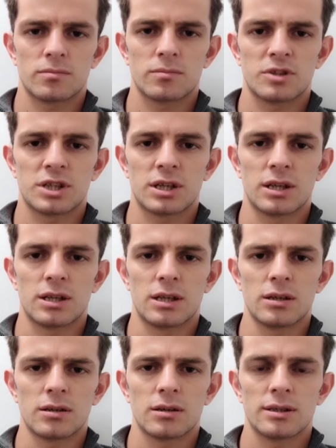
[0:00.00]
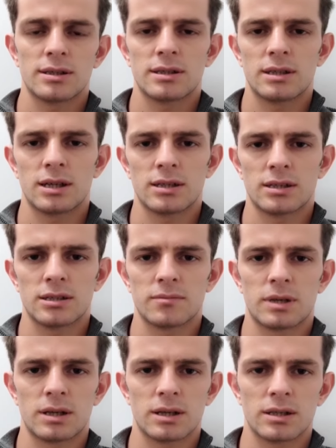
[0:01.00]
bir şekilde sinyalsiz,
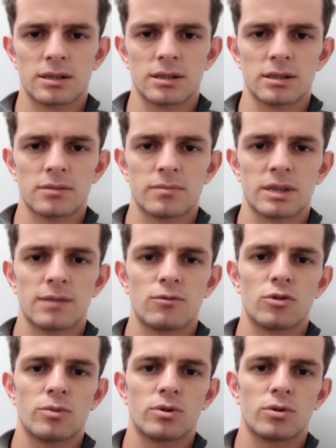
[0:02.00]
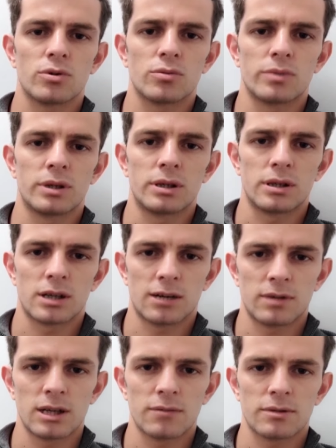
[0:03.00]
plakasız benim önüme doğru bir
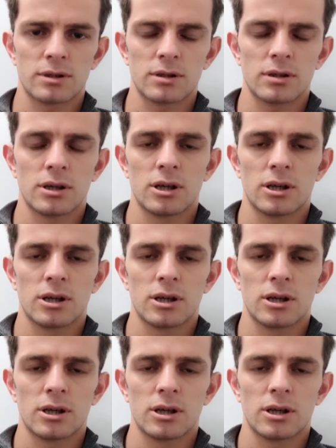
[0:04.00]
hamle yaptı.